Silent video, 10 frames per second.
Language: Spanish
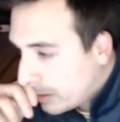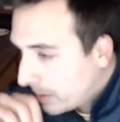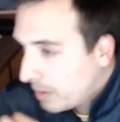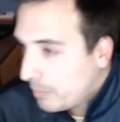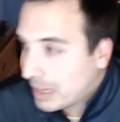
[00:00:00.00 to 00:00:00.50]

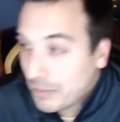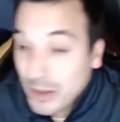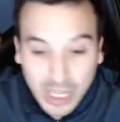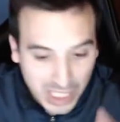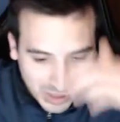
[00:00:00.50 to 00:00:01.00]
Me vaya
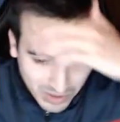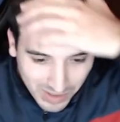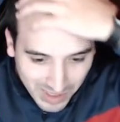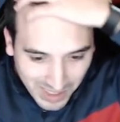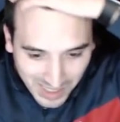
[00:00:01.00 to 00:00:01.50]
ocasión.
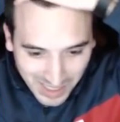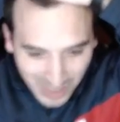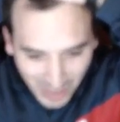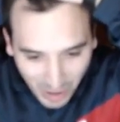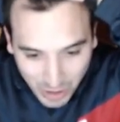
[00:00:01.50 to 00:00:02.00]

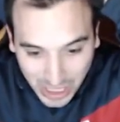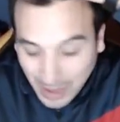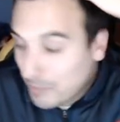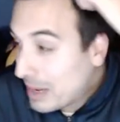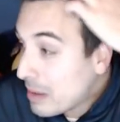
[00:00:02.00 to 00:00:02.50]
Hostia,
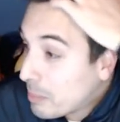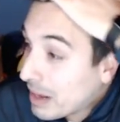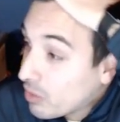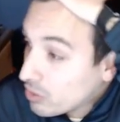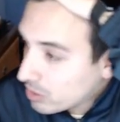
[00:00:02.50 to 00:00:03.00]
vaya
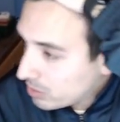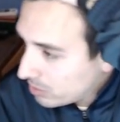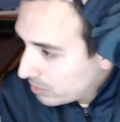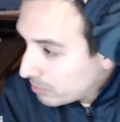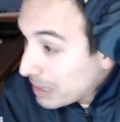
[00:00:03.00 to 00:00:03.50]
paradón.
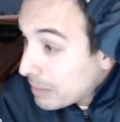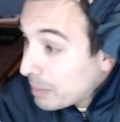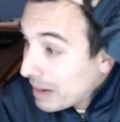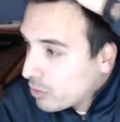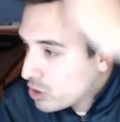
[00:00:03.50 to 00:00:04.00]
Vaya
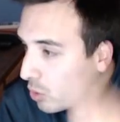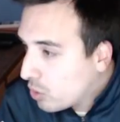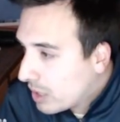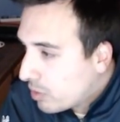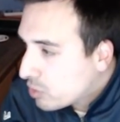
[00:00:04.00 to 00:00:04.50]
paradón. Un saludo
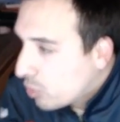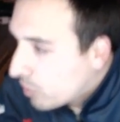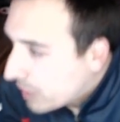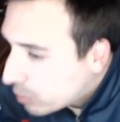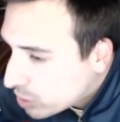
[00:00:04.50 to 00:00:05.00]
Ignacio, un saludo
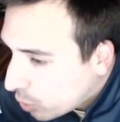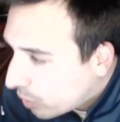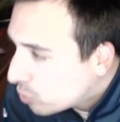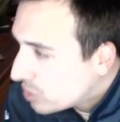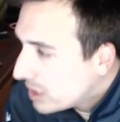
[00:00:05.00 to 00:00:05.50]
Frank, un saludo
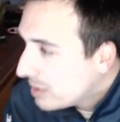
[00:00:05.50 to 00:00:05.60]
Agustín.